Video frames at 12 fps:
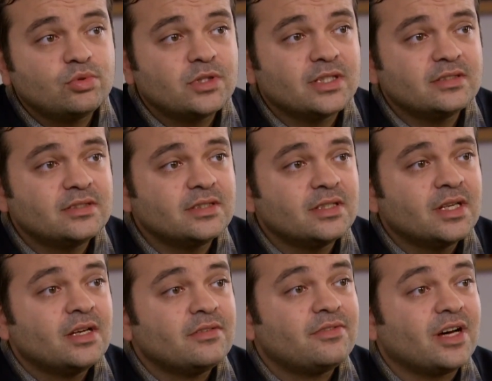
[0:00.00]
Bu kadını
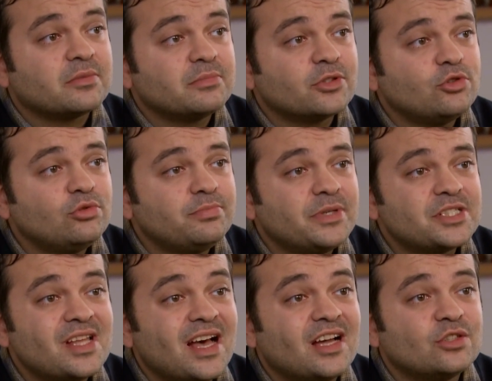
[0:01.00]
Fatma Gül'ün
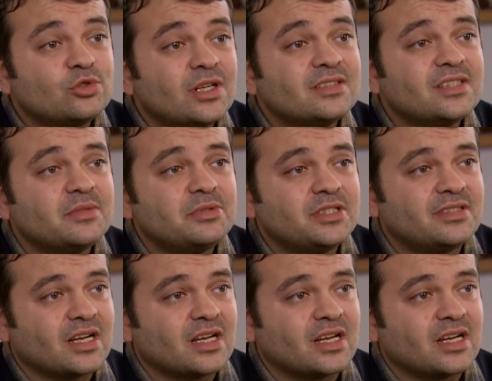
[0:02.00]
peşine Erdoğan diye biri